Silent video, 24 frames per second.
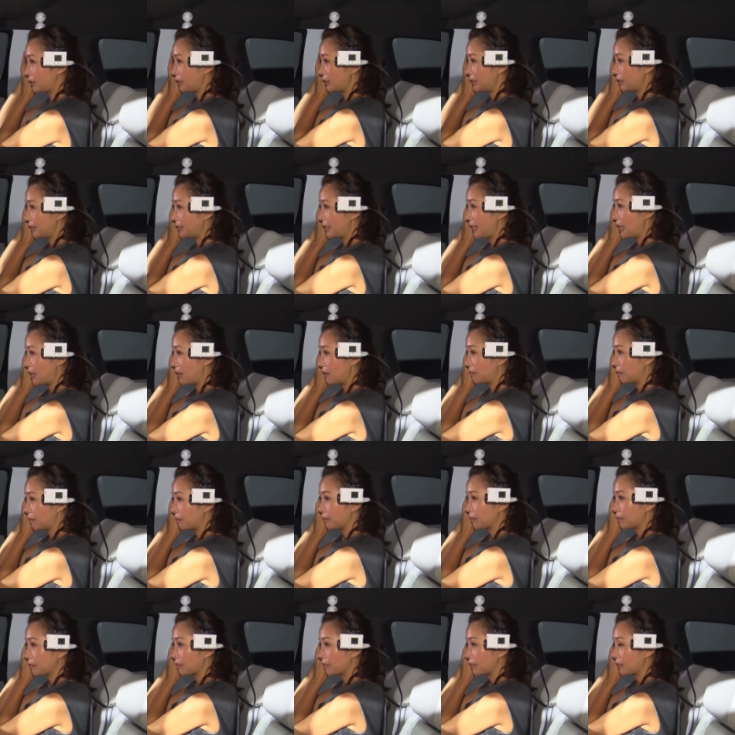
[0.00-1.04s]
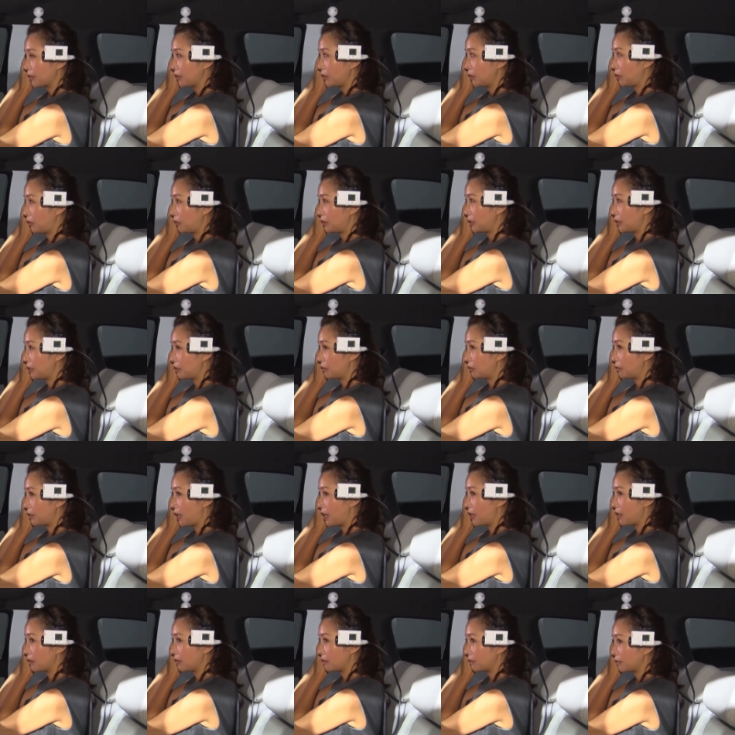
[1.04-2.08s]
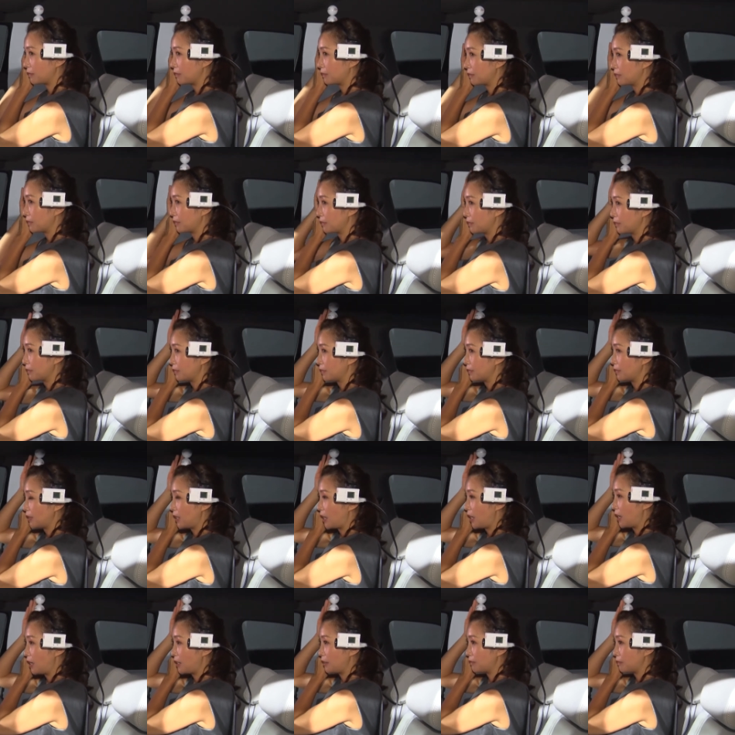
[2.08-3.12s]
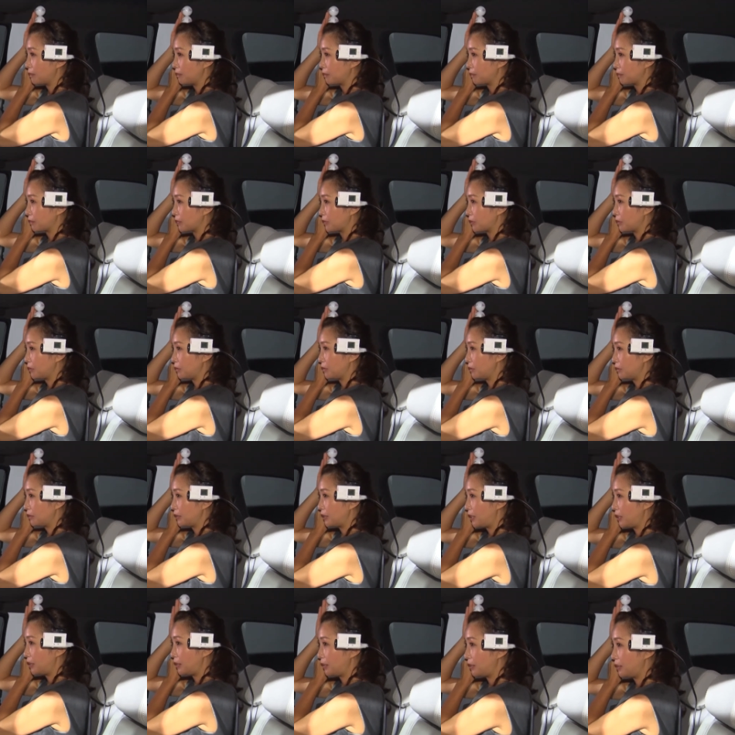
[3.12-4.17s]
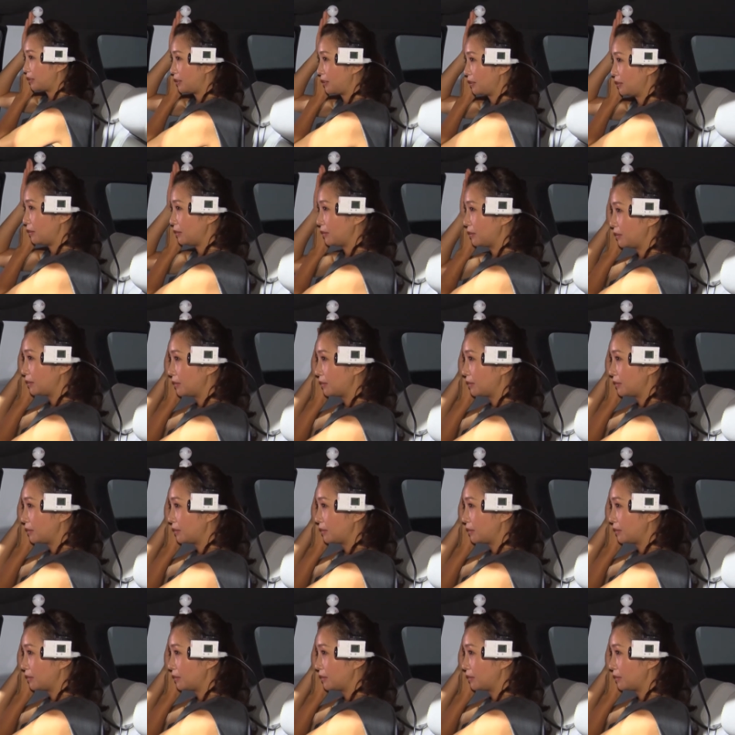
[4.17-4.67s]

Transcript: してどうでしょうか。はい、このぐらいかな、わ